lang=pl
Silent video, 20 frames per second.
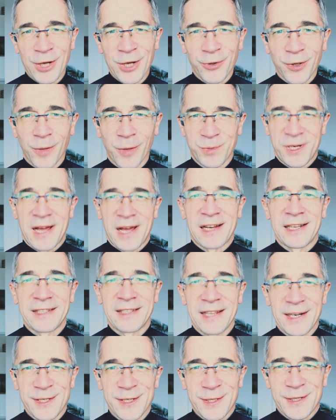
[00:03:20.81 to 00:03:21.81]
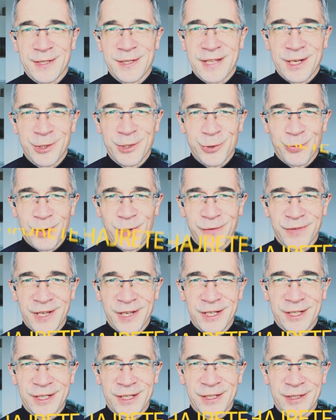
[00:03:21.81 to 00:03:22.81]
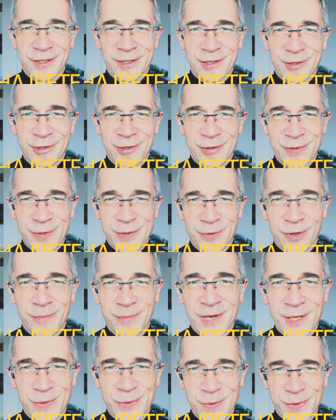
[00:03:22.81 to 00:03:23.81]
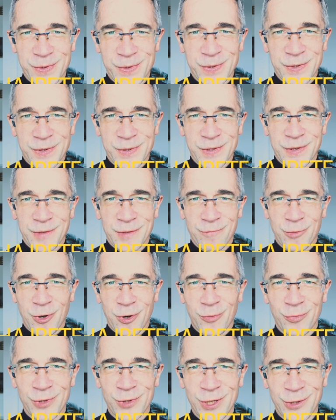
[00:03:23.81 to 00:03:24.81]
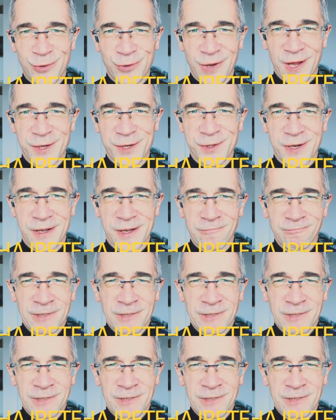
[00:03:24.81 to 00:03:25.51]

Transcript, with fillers: No dobrze, ale teraz ten człowiek, y, z którym Jezus y, komunikuje się.